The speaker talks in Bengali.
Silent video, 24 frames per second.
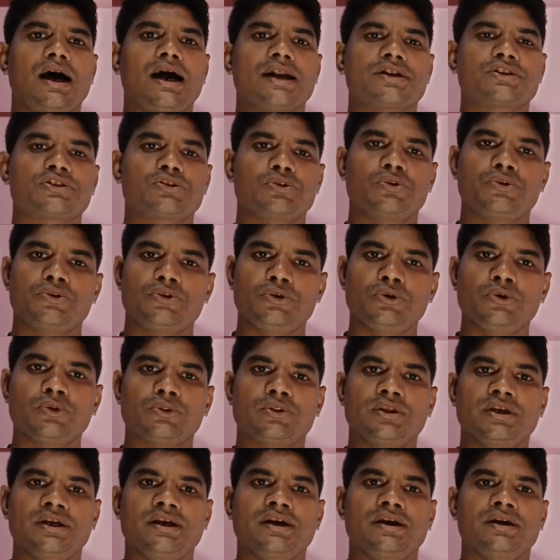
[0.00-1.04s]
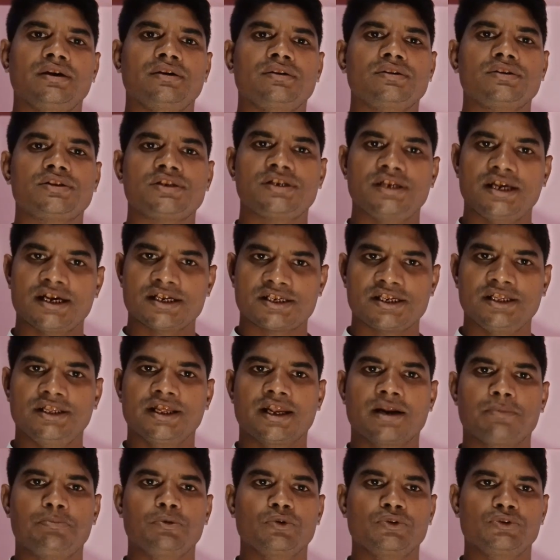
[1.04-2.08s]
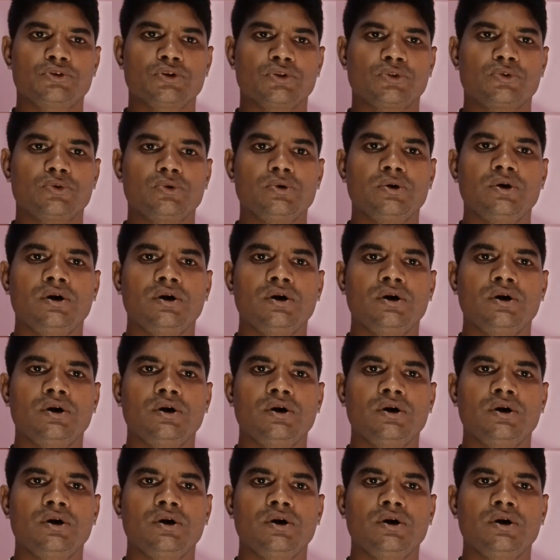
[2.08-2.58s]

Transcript: আটষট্টি হতে ছিয়াশি দ্বারা পর্যন্ত